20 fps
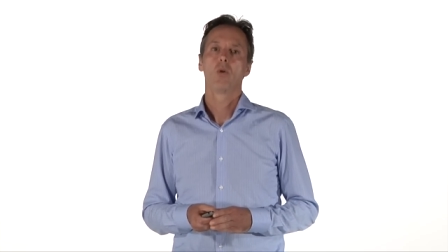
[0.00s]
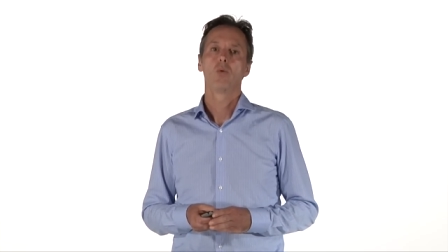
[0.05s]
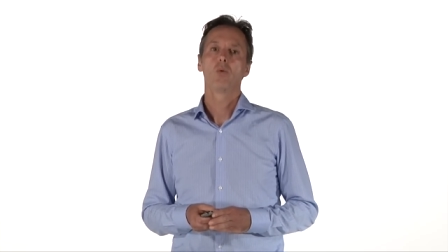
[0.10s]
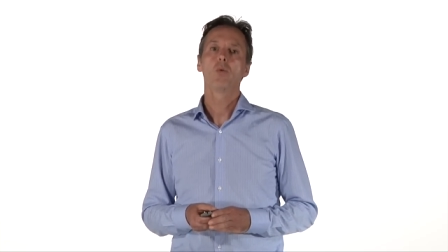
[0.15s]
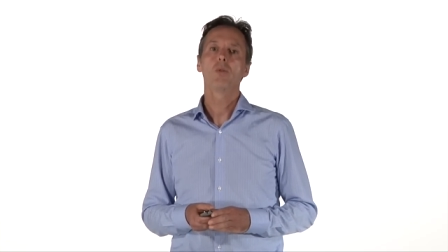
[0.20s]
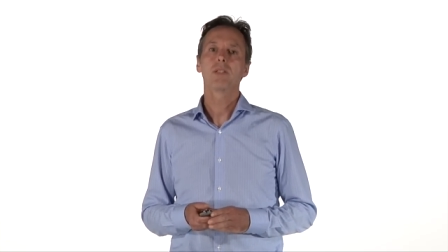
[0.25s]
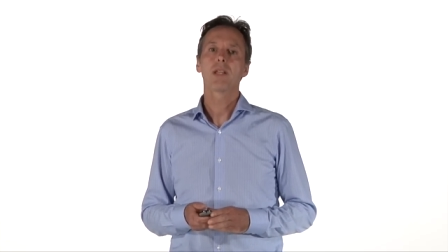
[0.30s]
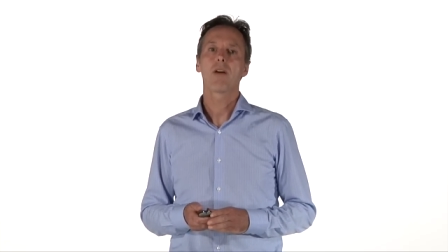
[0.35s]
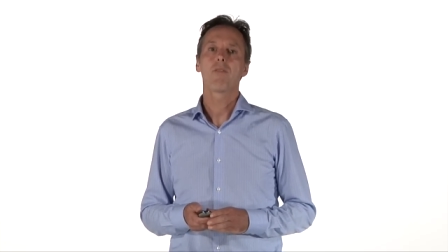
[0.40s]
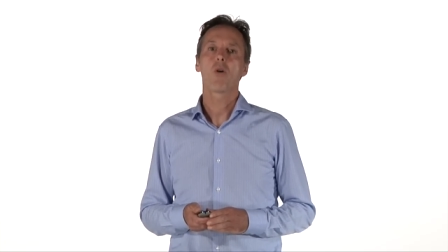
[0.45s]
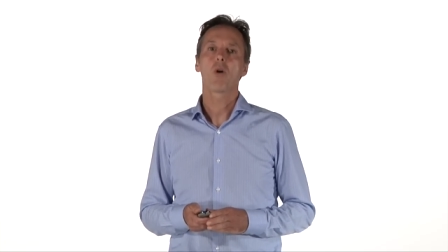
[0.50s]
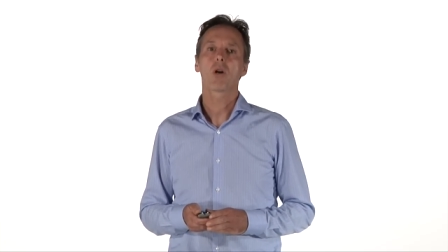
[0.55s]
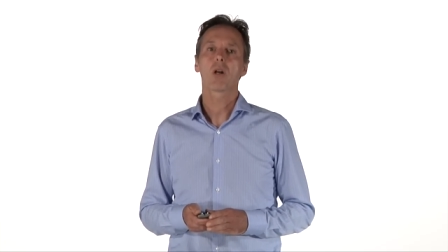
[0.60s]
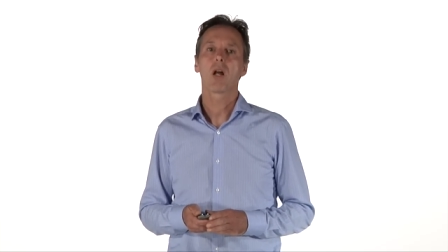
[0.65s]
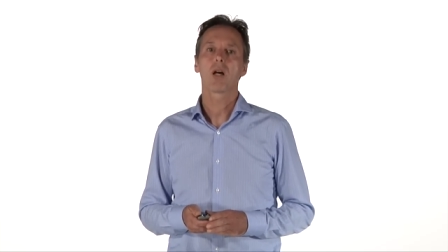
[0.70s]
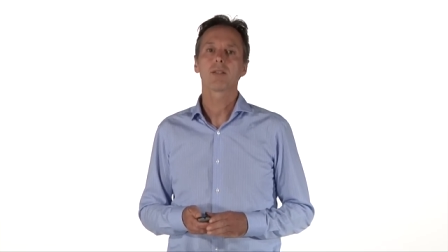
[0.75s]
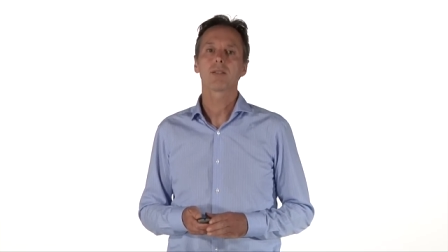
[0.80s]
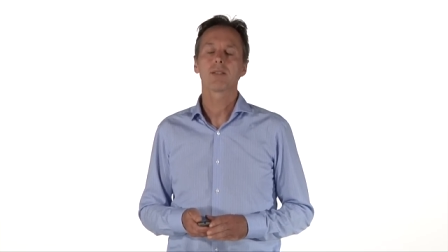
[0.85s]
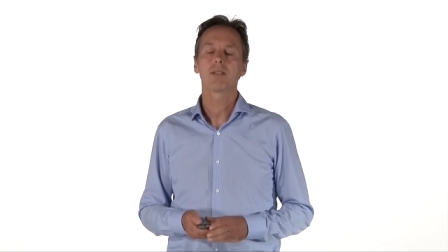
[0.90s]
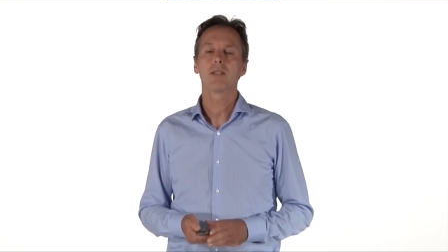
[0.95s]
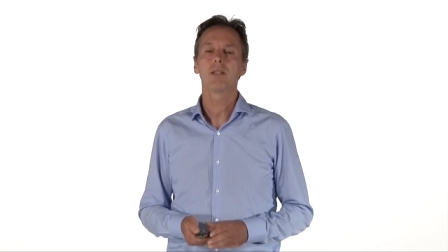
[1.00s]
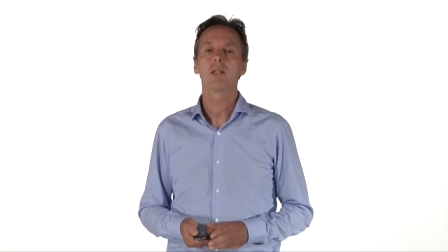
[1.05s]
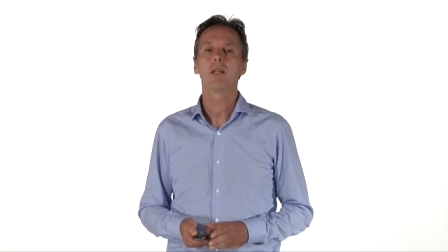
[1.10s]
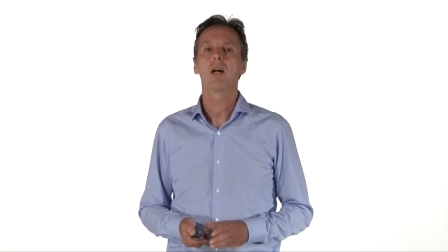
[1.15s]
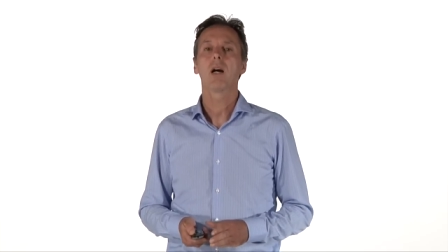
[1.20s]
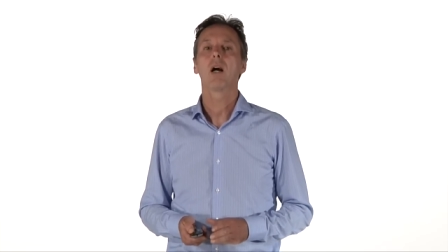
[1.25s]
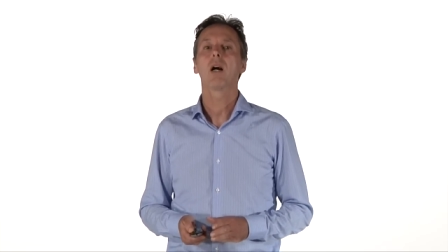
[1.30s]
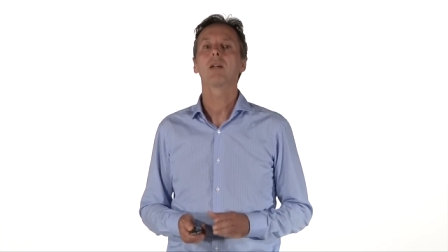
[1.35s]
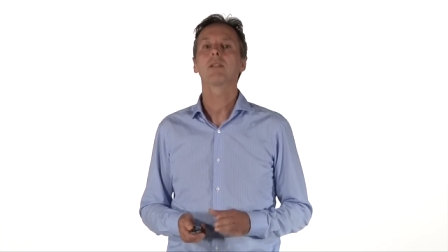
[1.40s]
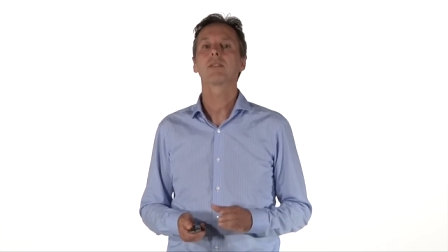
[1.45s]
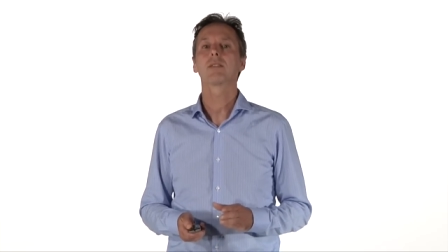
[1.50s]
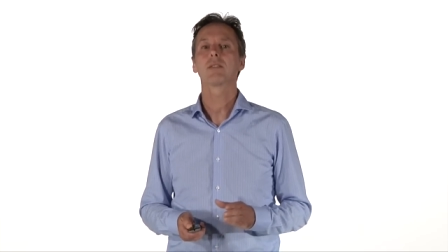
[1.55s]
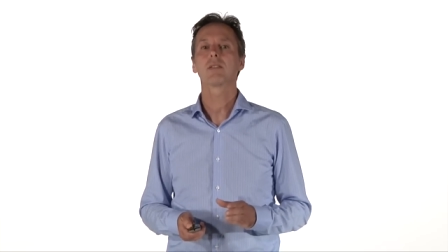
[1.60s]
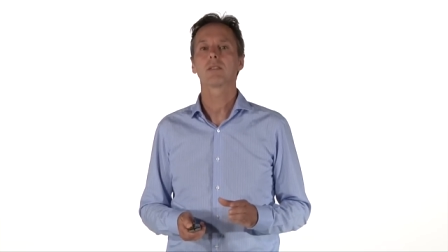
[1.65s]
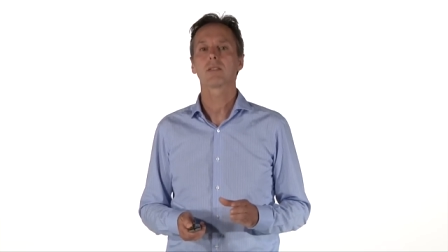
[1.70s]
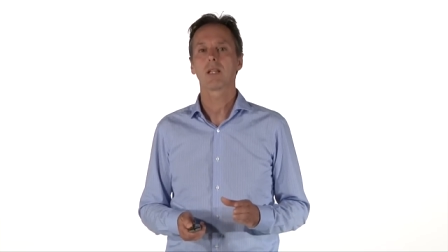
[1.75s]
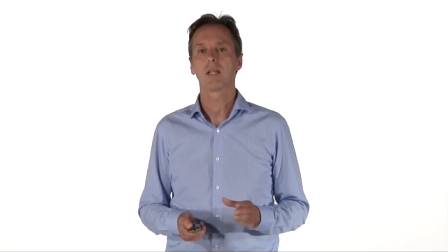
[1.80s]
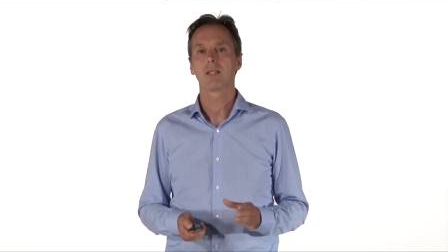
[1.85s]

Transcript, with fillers: nous les avons classé en six